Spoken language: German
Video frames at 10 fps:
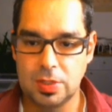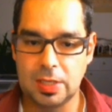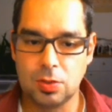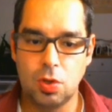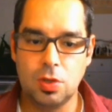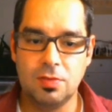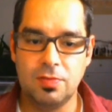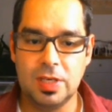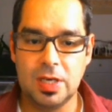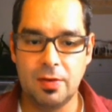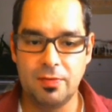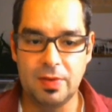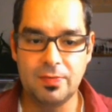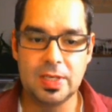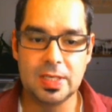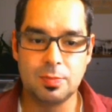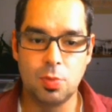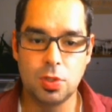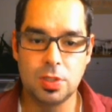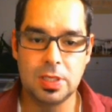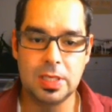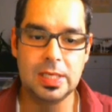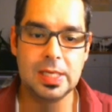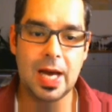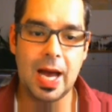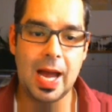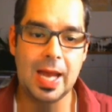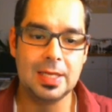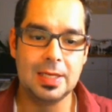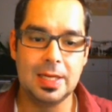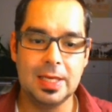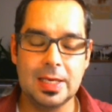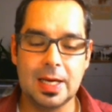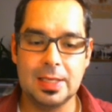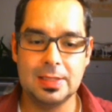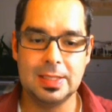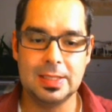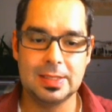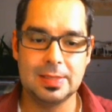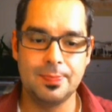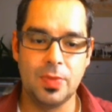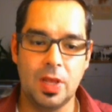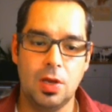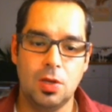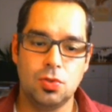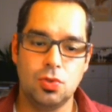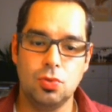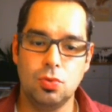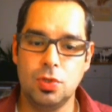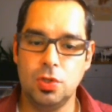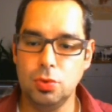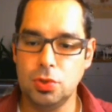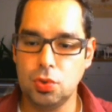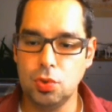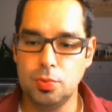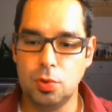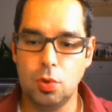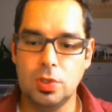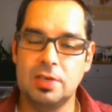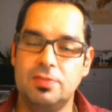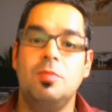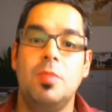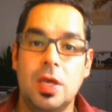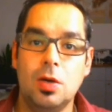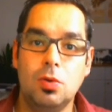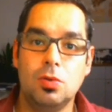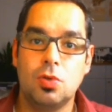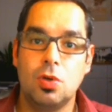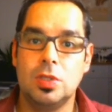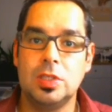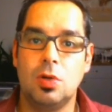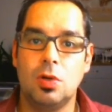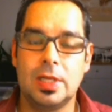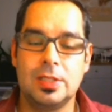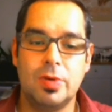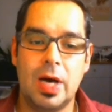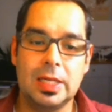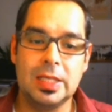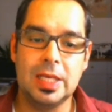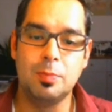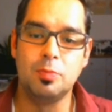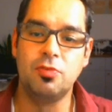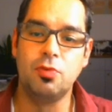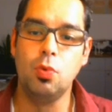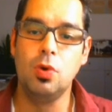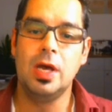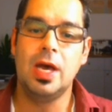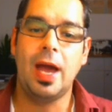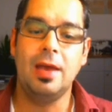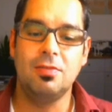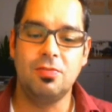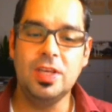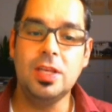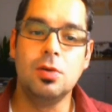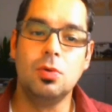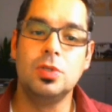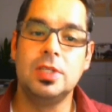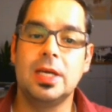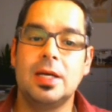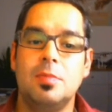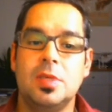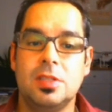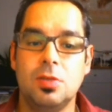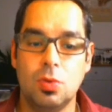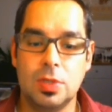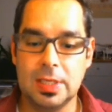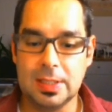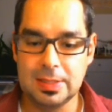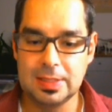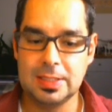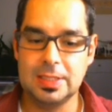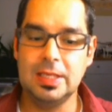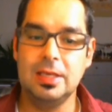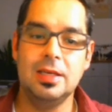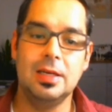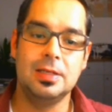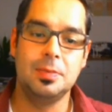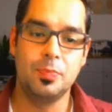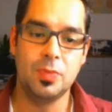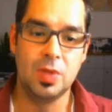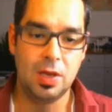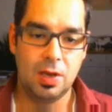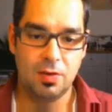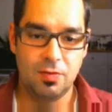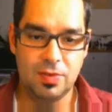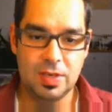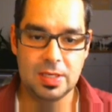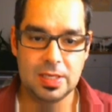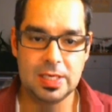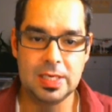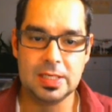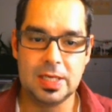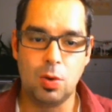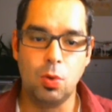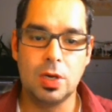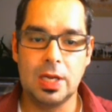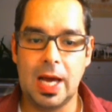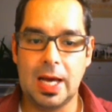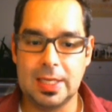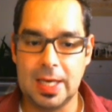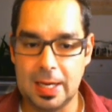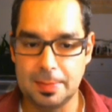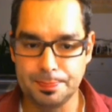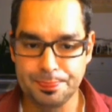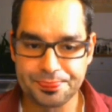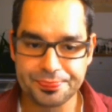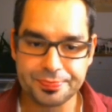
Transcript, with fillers: Dann können wir, wenn wir das möchten, hier einen Link reinsetzen zu YouTube oder Vimeo und können dort also angeben, wo ein Video der Mission ist, die ähm, wir hier hochgeladen haben.